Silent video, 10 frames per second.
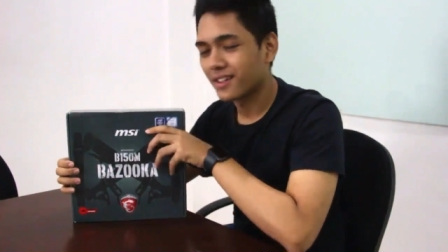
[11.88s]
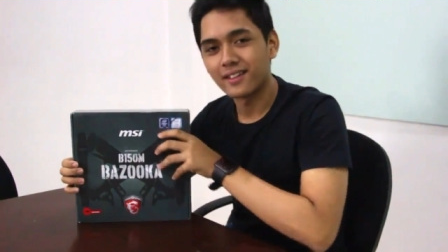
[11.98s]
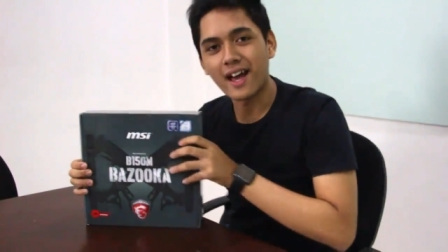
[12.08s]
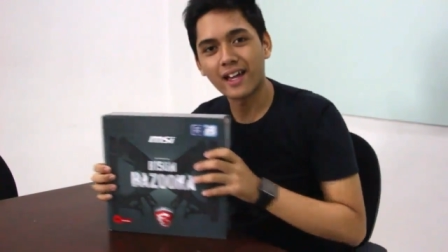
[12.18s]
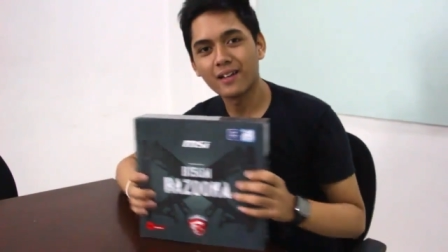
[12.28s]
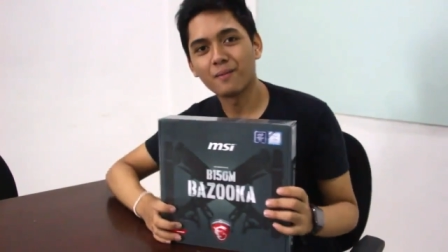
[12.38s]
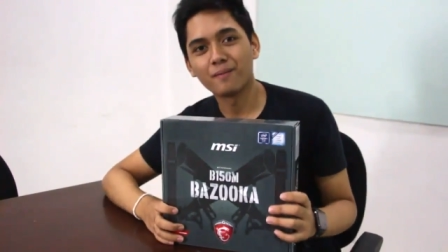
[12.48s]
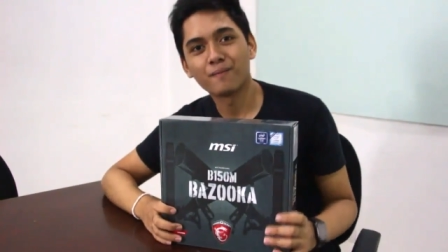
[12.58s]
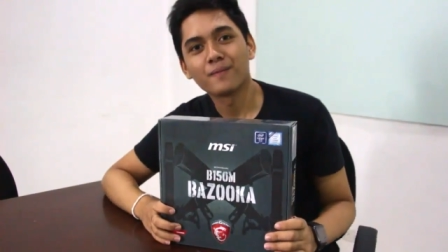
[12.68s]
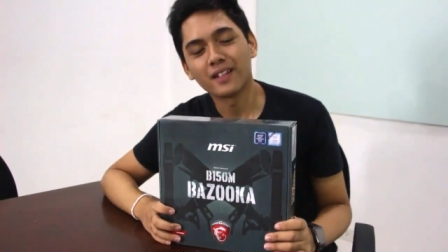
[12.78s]
Dahil
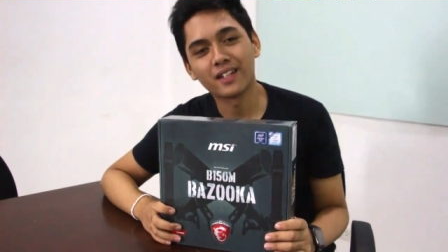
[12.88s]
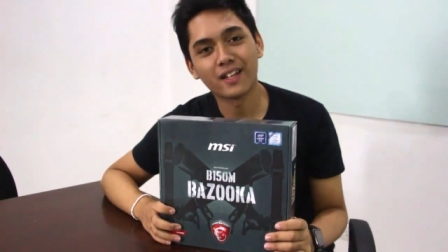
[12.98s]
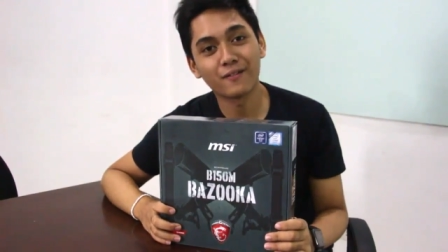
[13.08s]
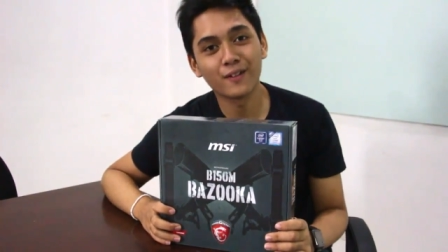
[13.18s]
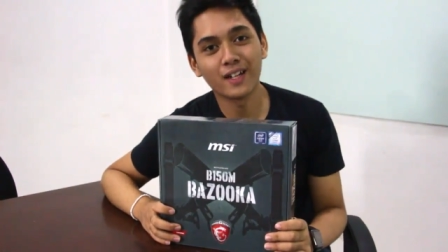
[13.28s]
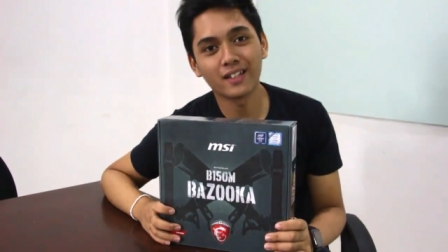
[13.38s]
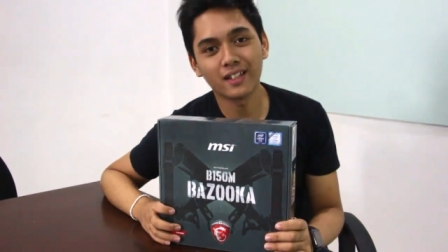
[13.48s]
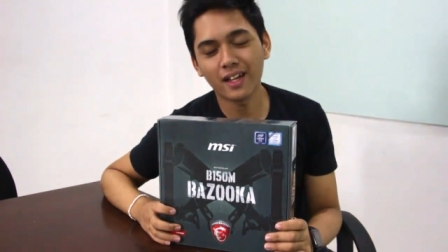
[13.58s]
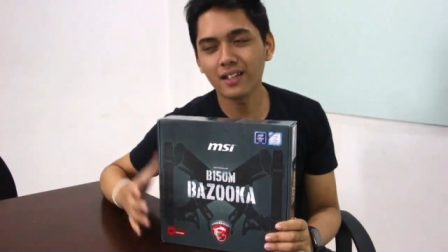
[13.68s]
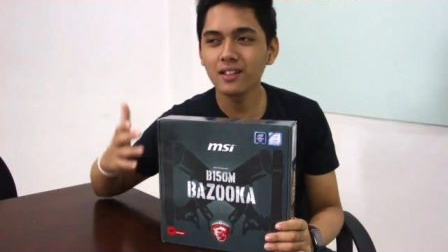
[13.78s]
i-review
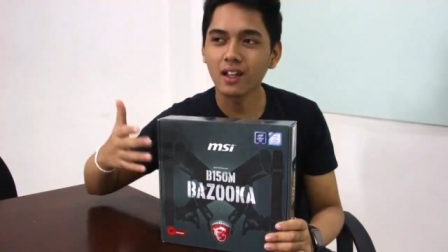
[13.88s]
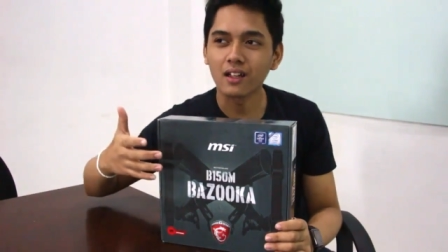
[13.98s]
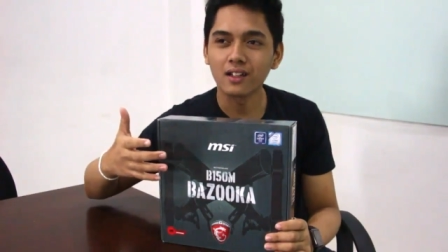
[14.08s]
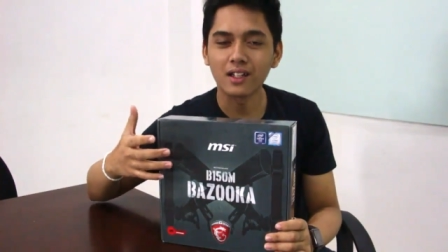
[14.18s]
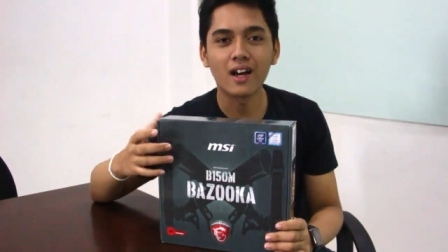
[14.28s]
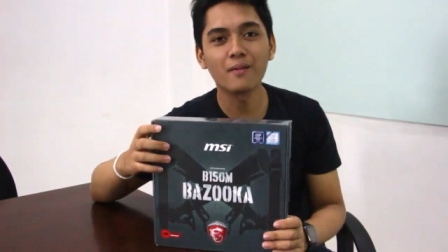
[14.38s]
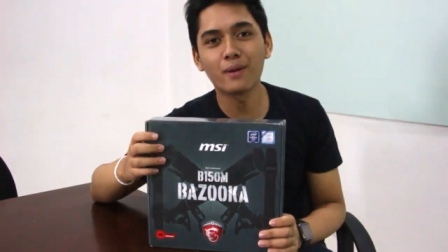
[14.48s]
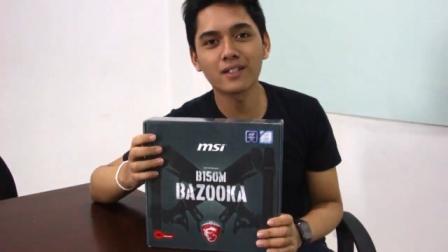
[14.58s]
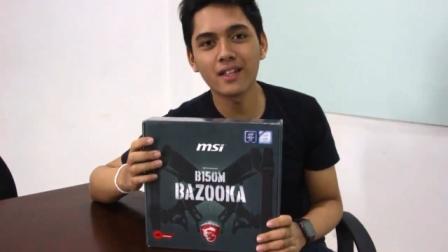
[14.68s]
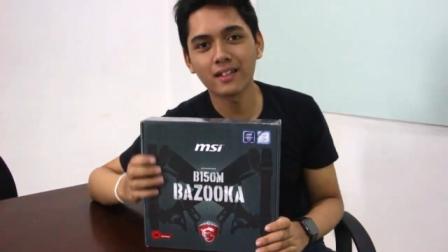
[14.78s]
natin, ay hindi,
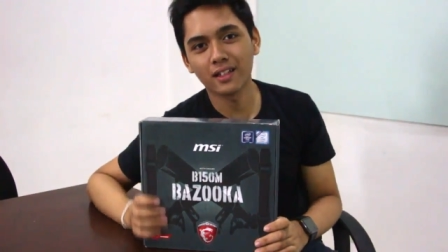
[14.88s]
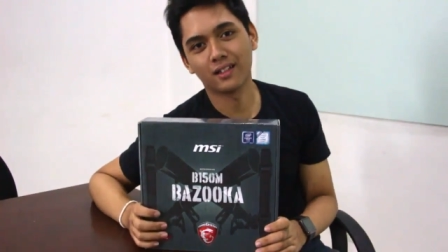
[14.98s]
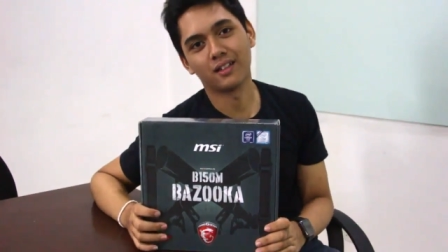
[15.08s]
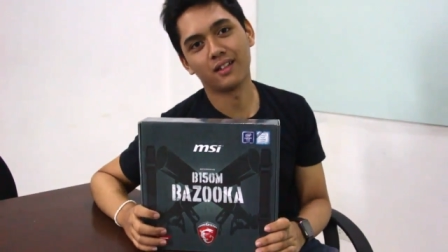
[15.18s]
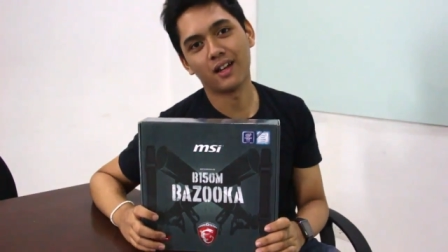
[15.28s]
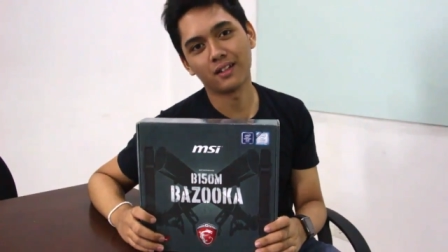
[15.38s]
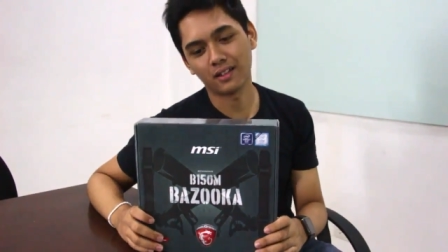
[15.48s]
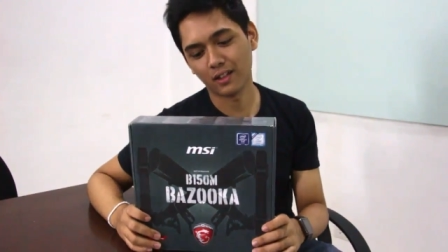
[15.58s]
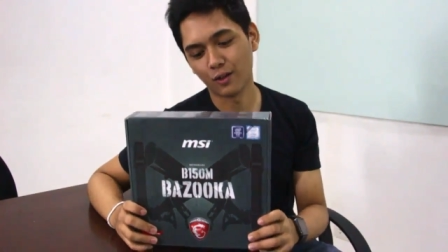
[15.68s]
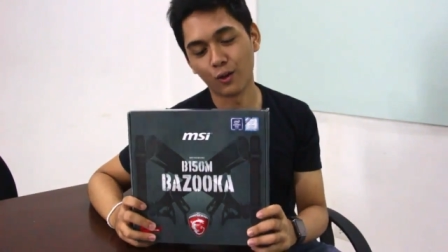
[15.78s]
i-unbox natin
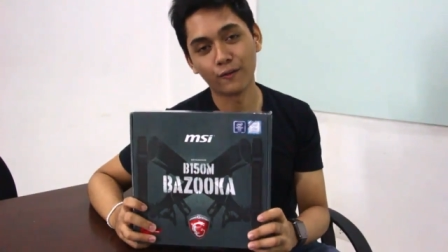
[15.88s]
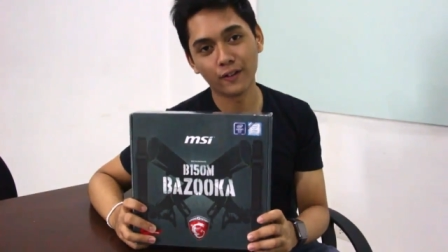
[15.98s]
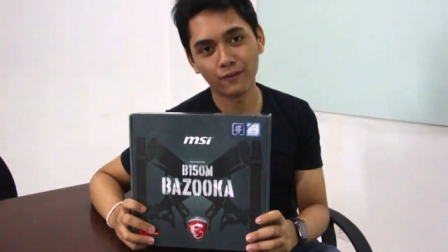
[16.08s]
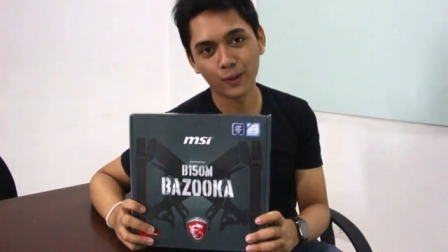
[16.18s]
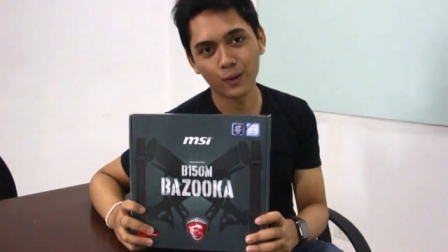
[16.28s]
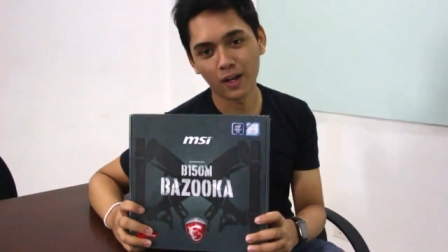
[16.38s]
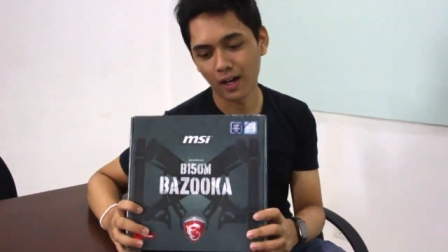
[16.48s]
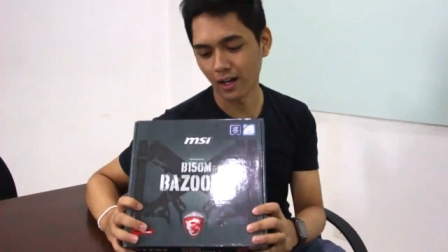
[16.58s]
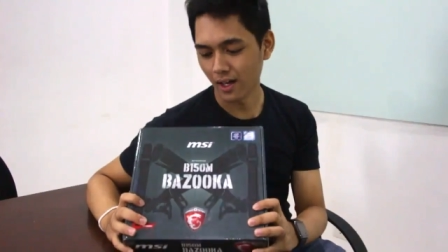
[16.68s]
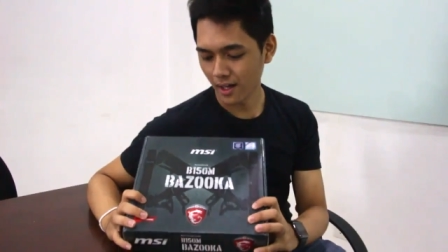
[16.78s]
at i-overview
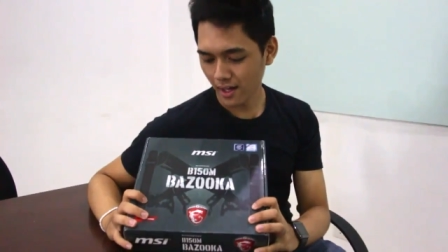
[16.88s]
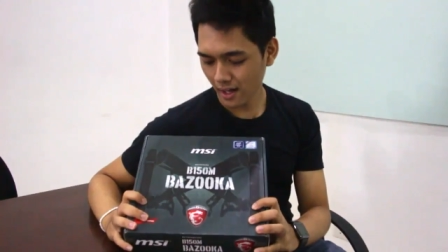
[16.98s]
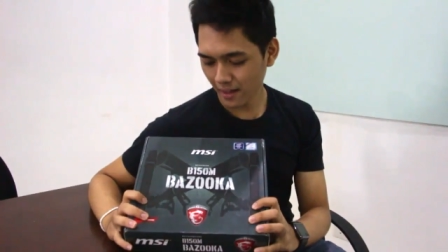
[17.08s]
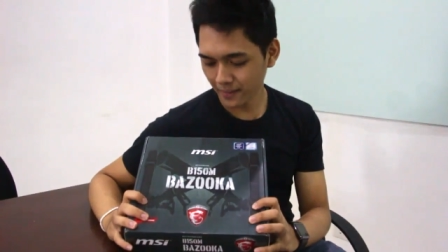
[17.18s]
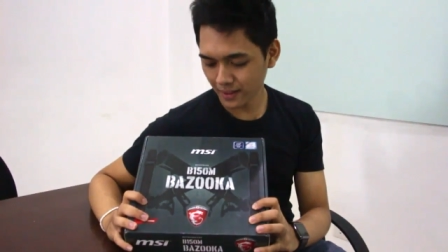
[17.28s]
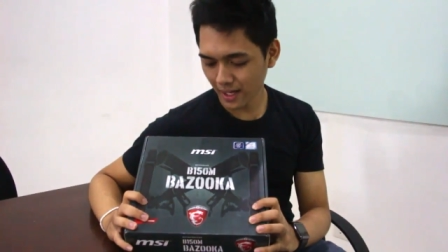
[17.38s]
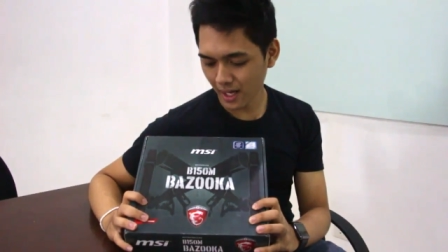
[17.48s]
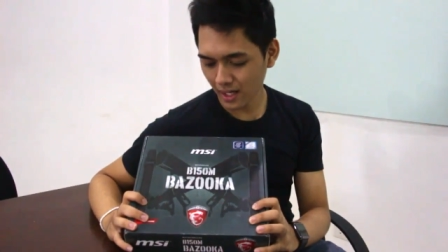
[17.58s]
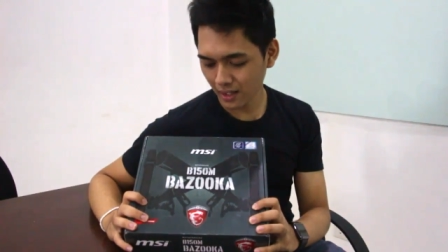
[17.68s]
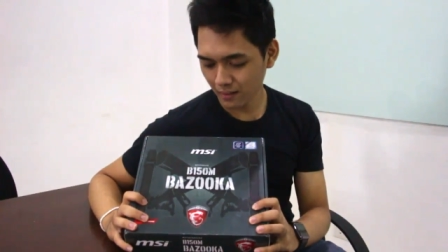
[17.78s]
ang
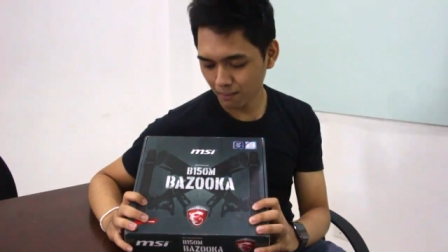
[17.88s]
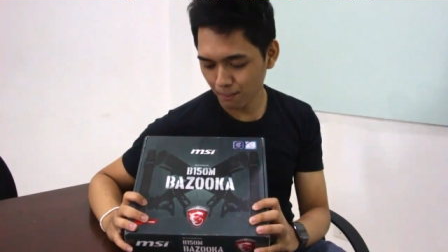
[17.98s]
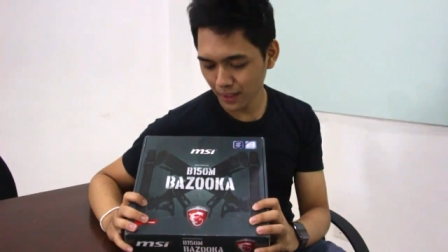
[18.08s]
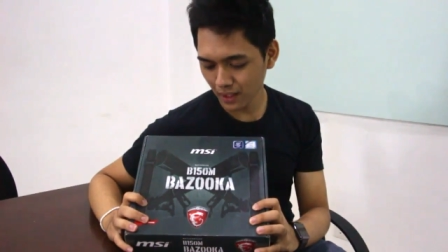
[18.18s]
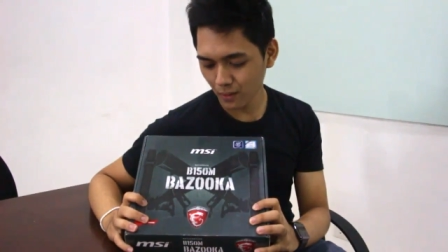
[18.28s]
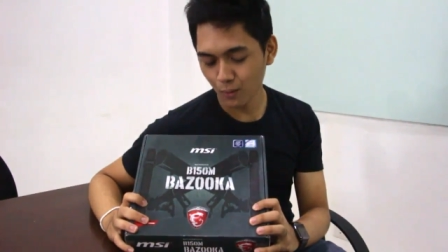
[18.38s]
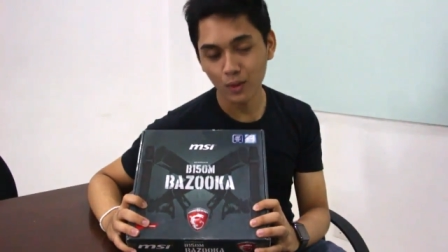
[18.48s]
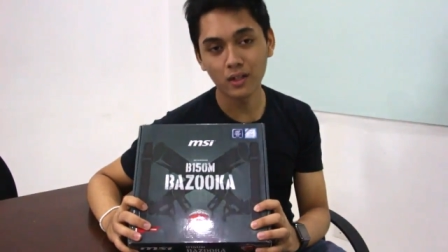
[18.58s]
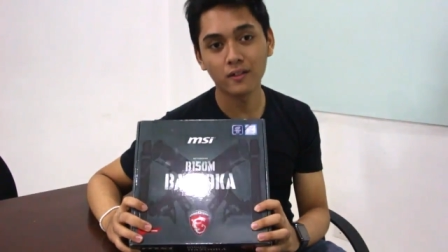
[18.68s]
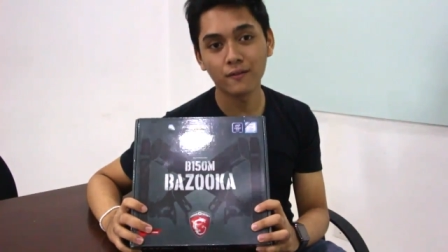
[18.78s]
MSI
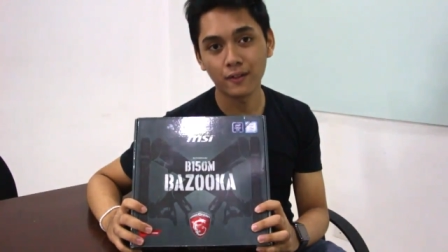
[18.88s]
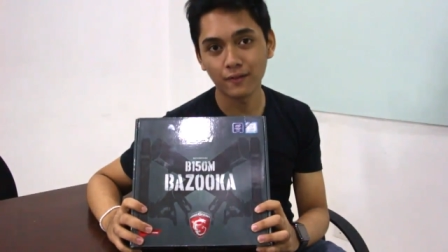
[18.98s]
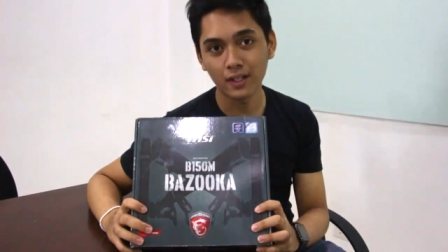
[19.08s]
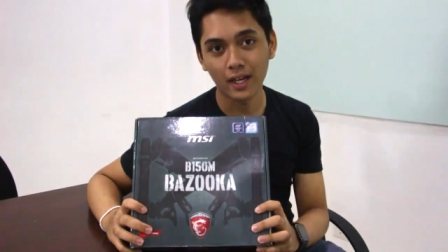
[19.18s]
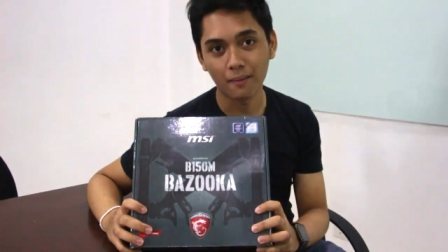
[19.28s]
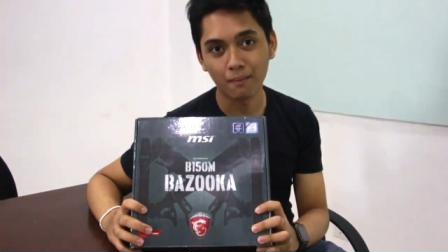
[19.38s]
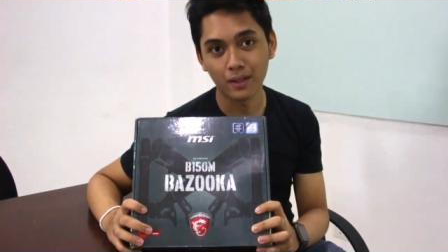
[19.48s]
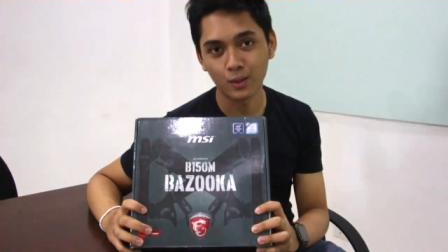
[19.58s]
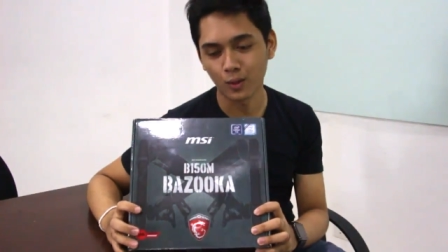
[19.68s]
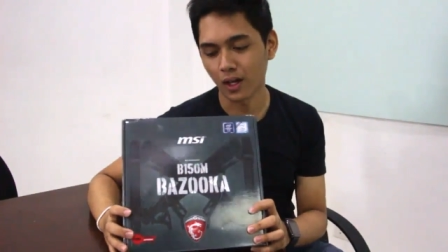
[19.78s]
B150M
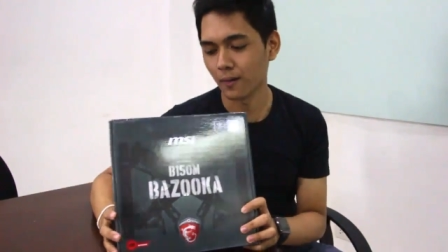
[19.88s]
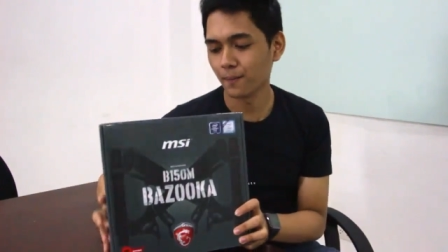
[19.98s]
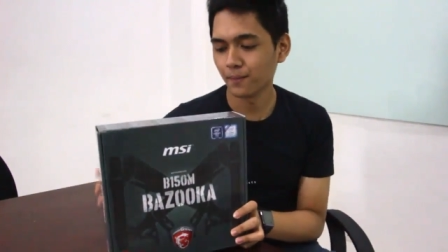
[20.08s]
Bazooka.